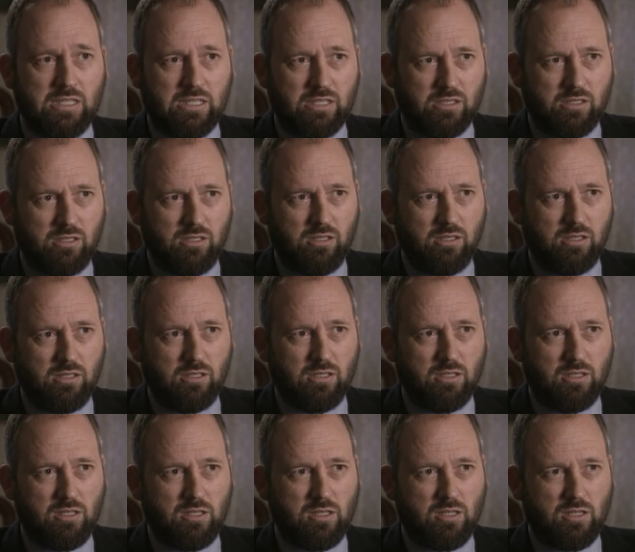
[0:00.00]
Jeśli
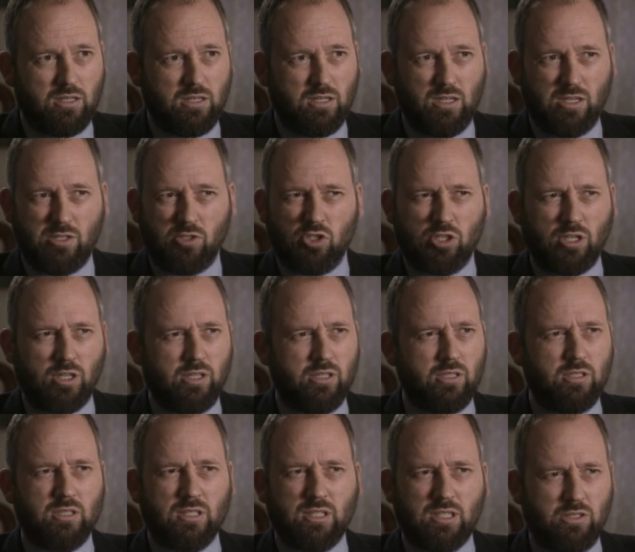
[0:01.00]
tak było, to
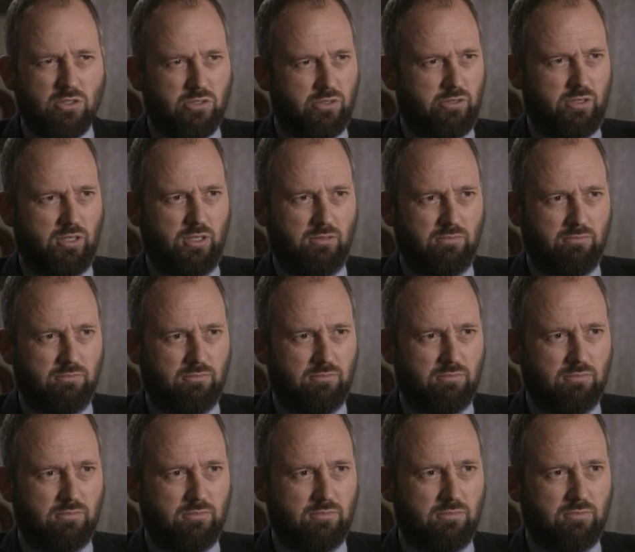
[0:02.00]
zmienia to całą
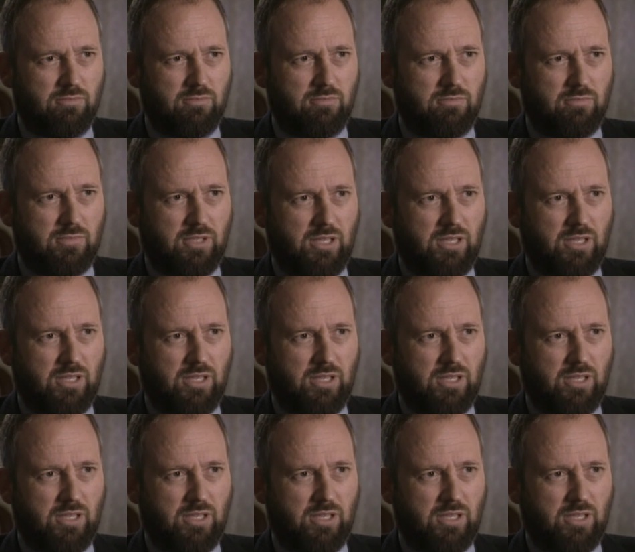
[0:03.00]
historię.